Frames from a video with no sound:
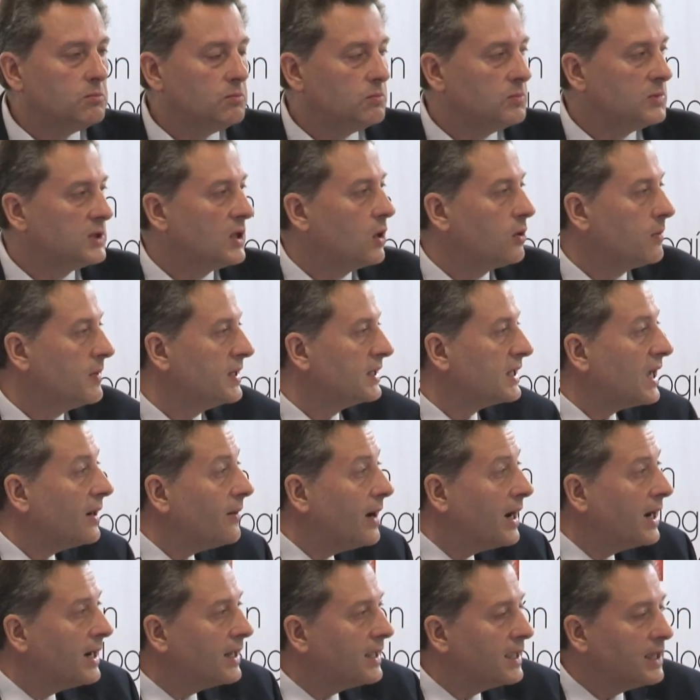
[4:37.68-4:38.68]
se lo
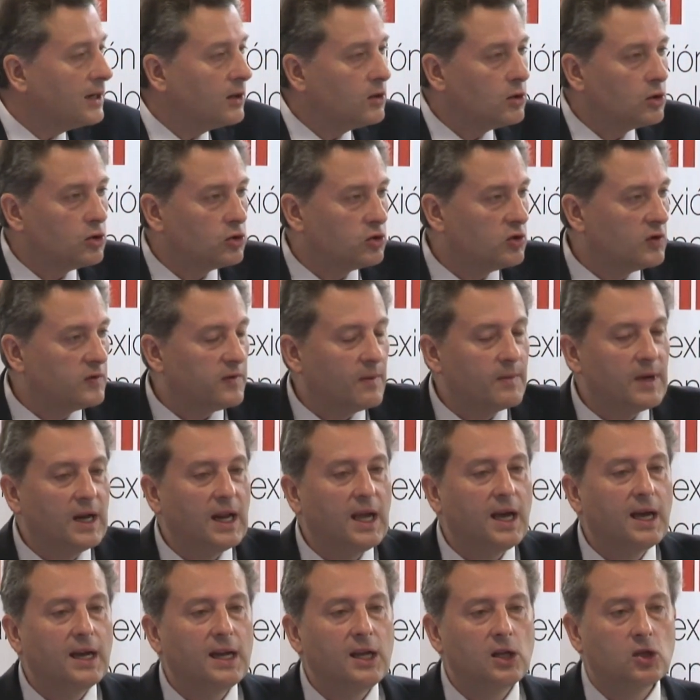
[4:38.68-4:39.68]
comentaba alguien o sus
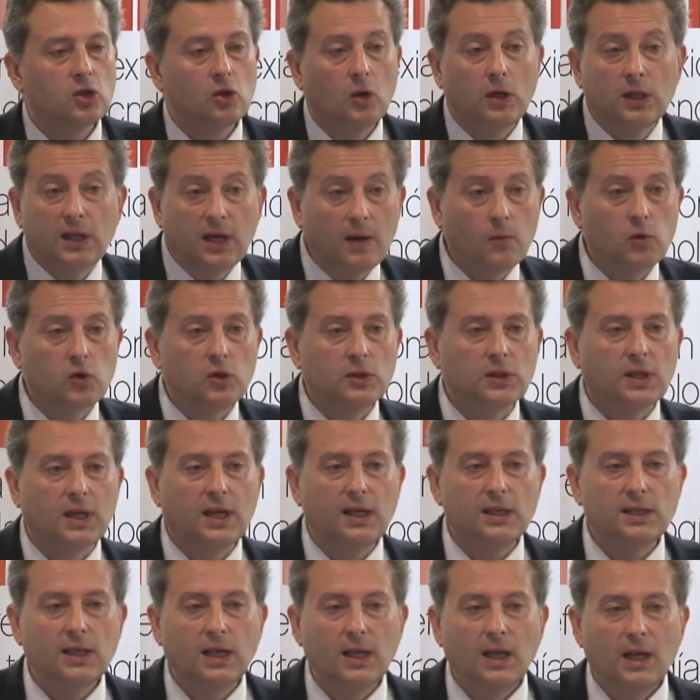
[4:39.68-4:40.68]
familiares o él tiene mucho
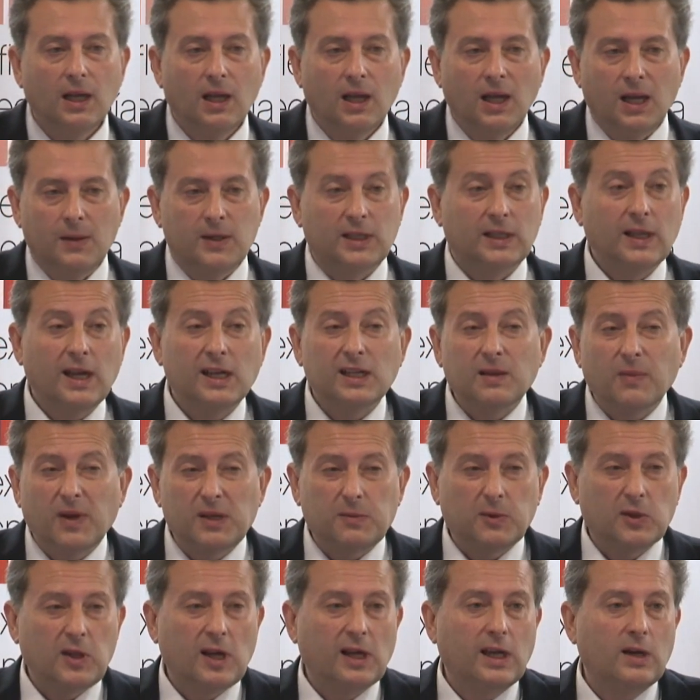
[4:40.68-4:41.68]
interés y se te ese país,
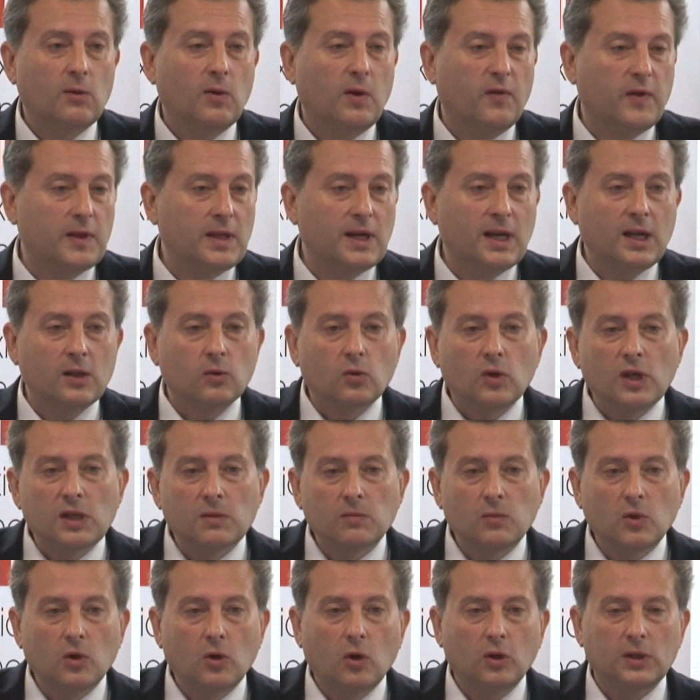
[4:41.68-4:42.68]
que ir a una oficina de
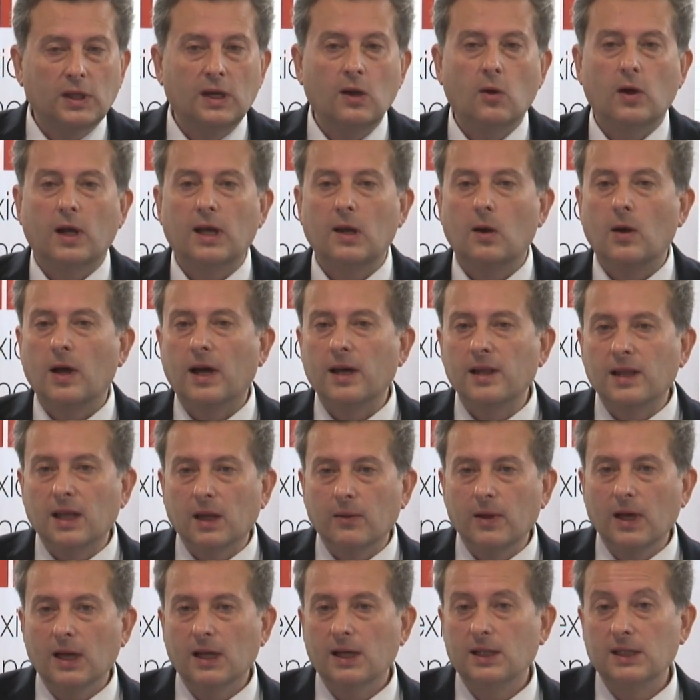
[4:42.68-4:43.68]
turismo o tenía que ir a una agencia de
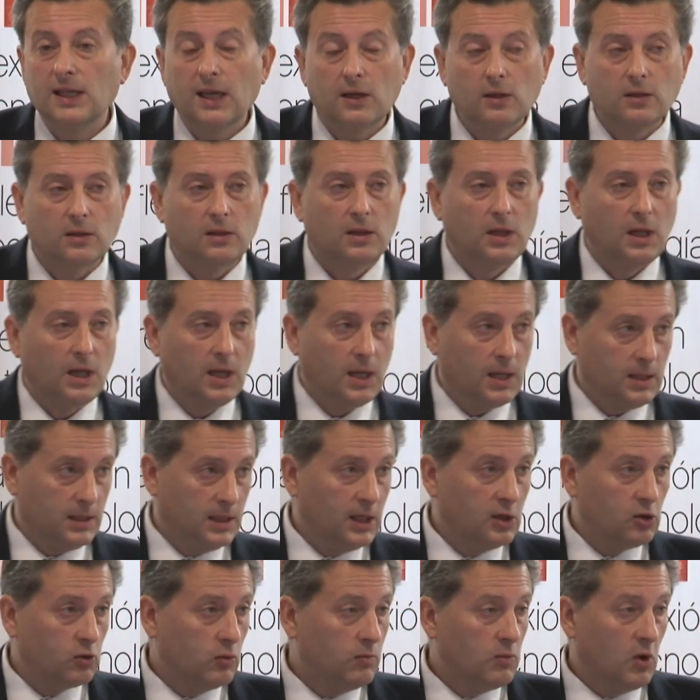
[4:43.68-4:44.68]
viajes, ya no.
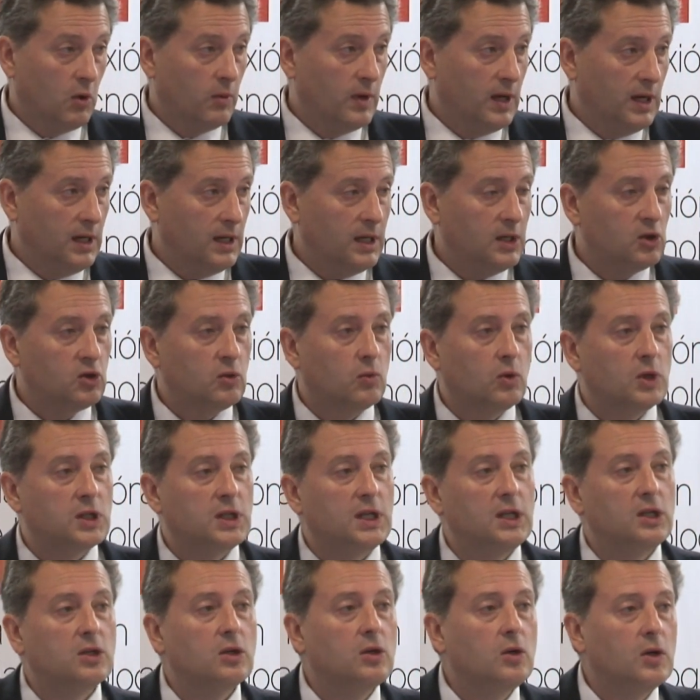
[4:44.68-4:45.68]
Ya en su móvil, en su
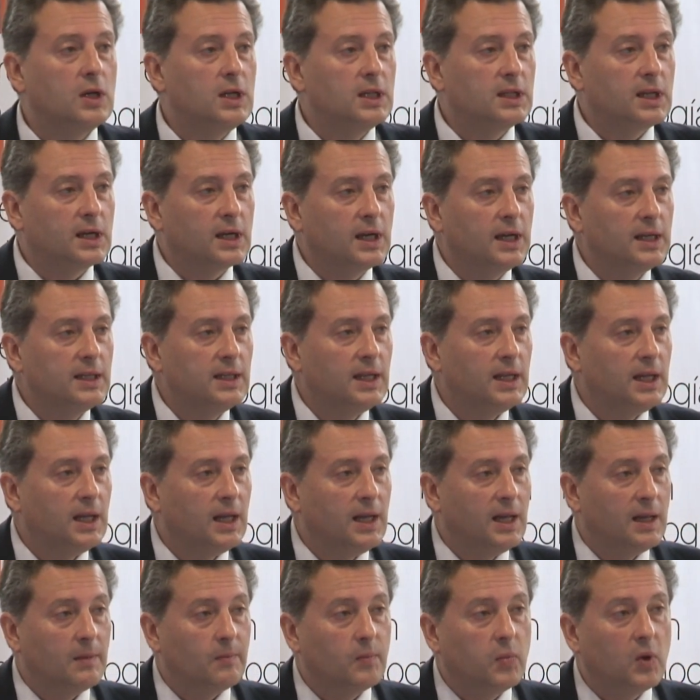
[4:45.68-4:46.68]
bolsillo, en Internet,
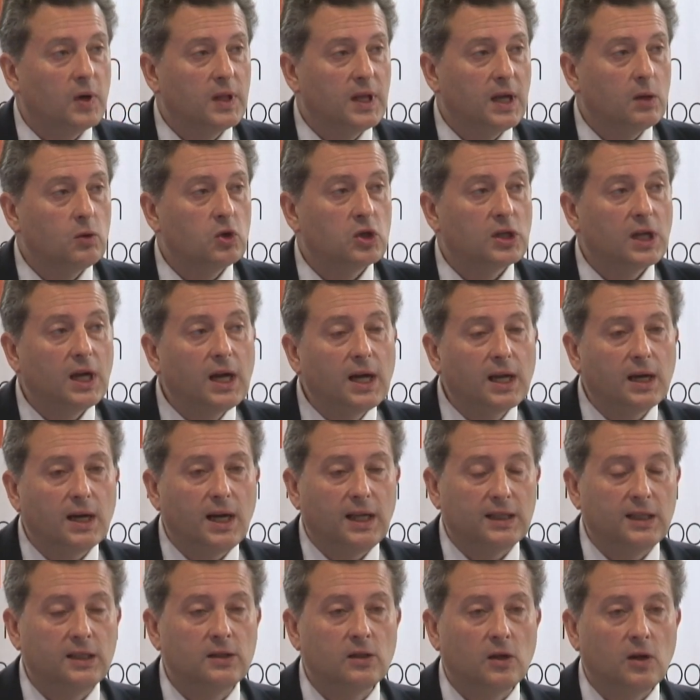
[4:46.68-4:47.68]
puede usar
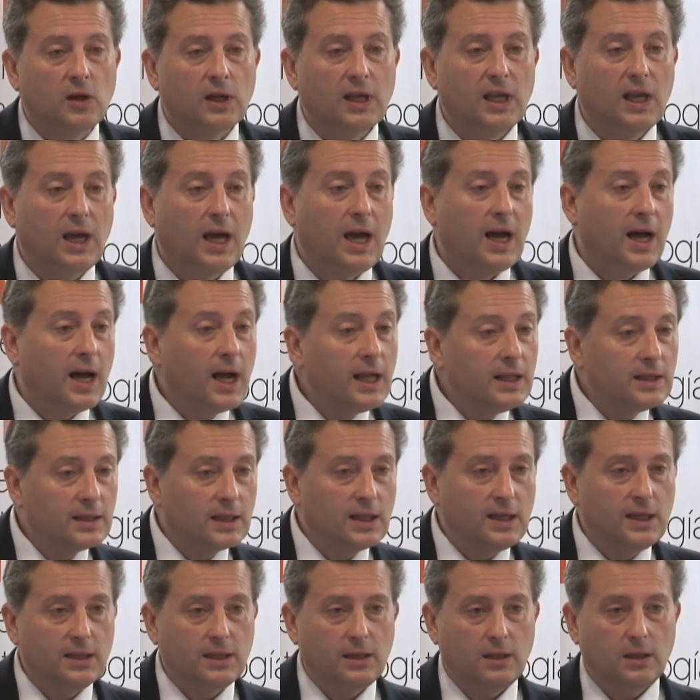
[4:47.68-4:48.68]
la tecnología
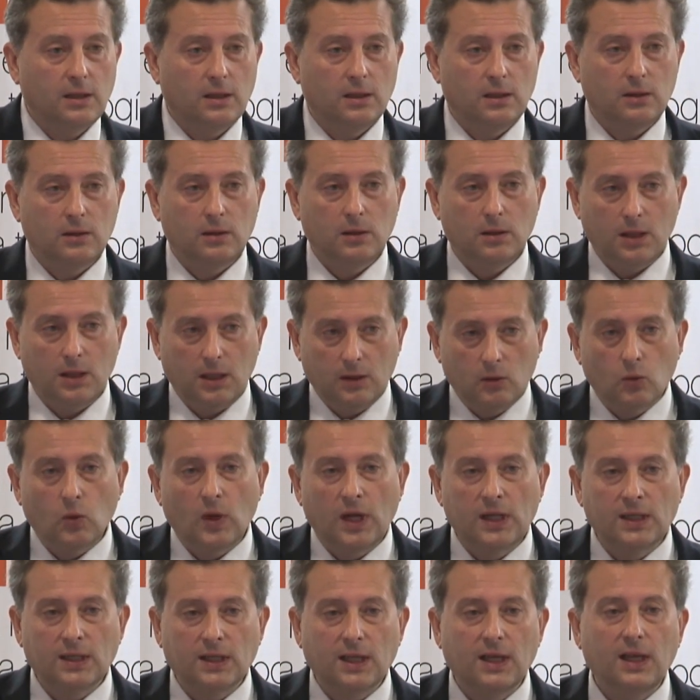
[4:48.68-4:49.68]
antes
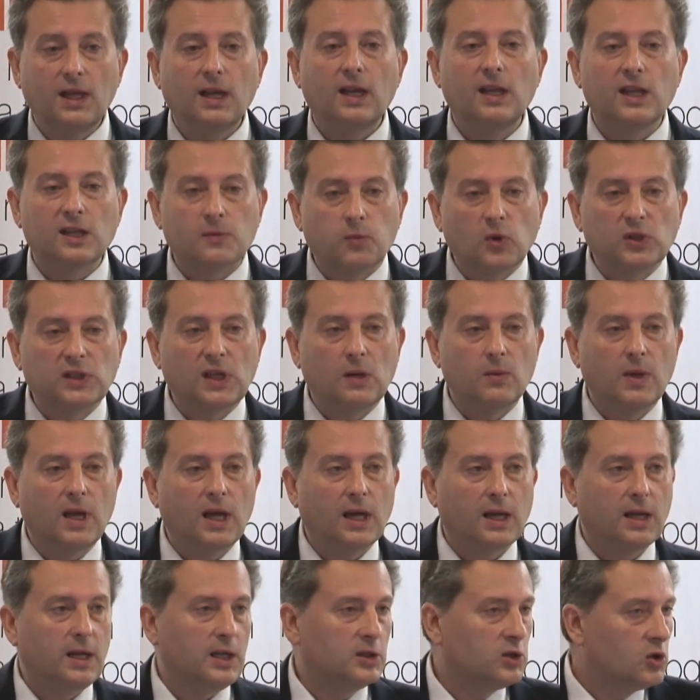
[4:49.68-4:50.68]
durante y después del
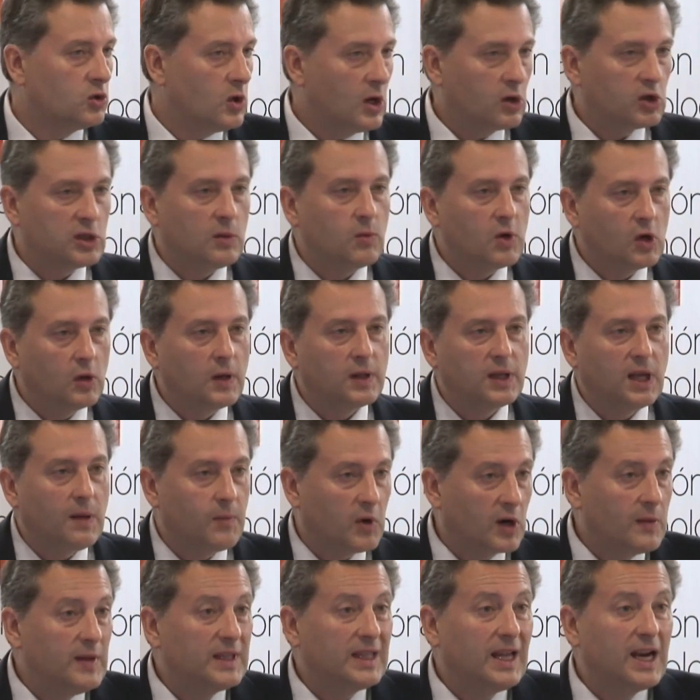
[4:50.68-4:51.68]
viaje. Esto es una cosa muy conocida,
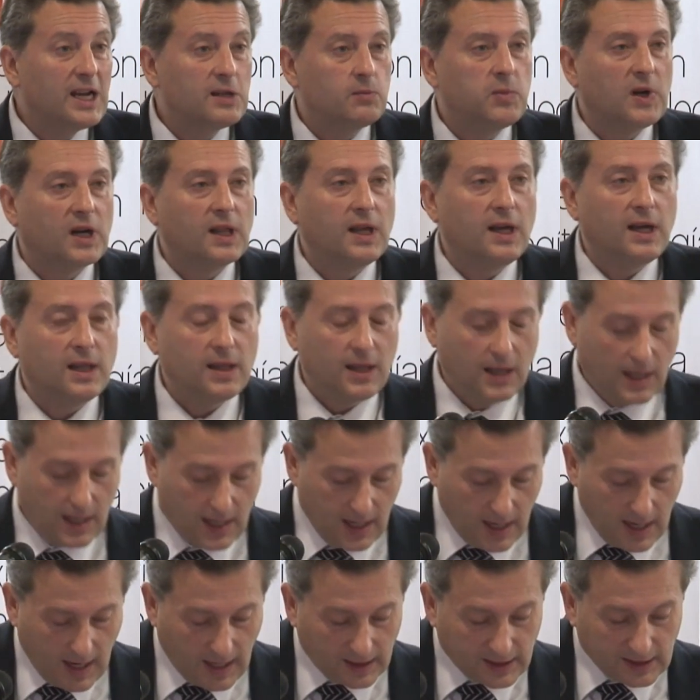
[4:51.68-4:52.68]
pero realmente ahora es verdad.
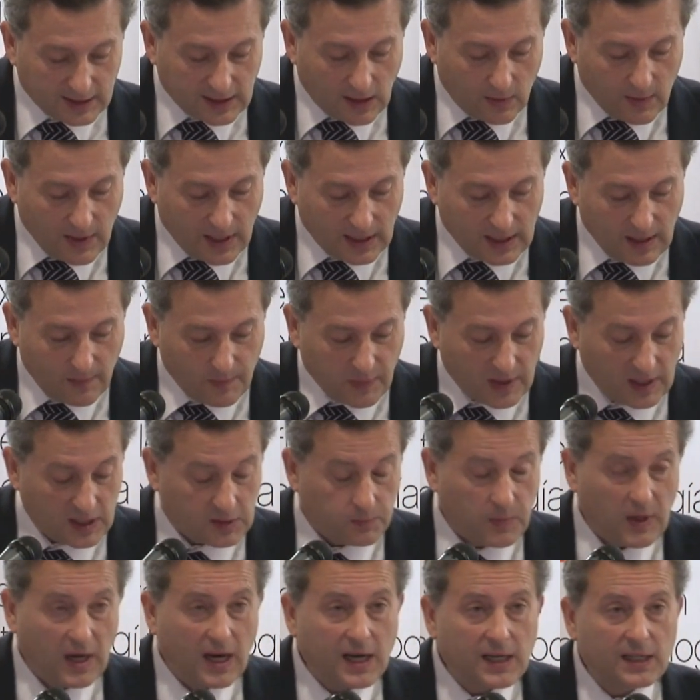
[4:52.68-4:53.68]
Antes del viaje para
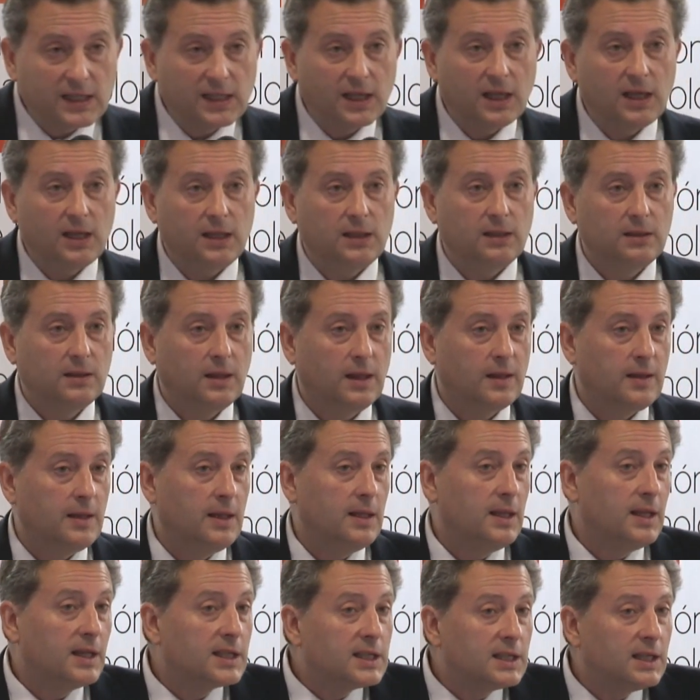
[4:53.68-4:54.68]
inspirarse,
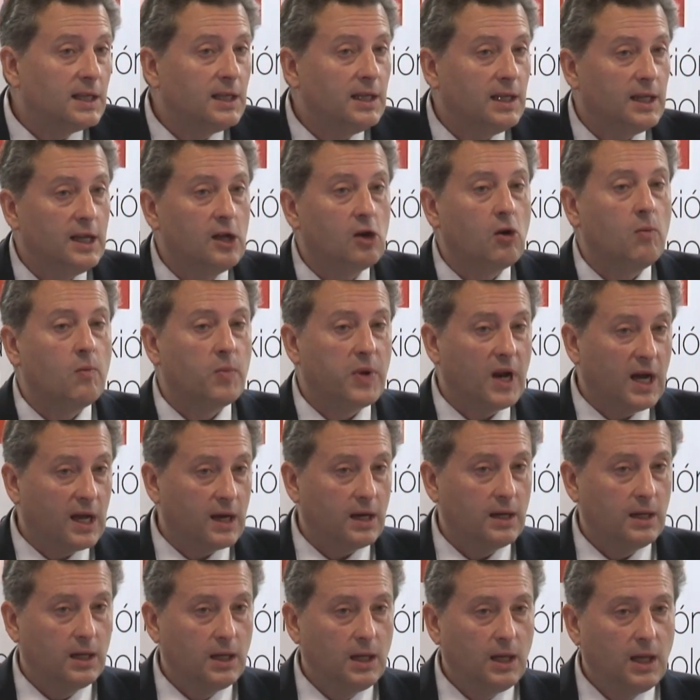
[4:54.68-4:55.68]
decidirse y
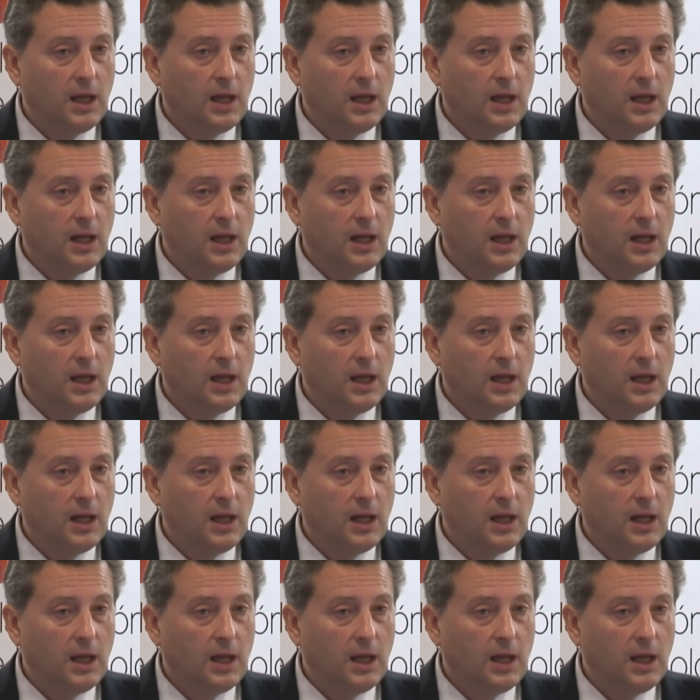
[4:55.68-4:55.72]
comprar.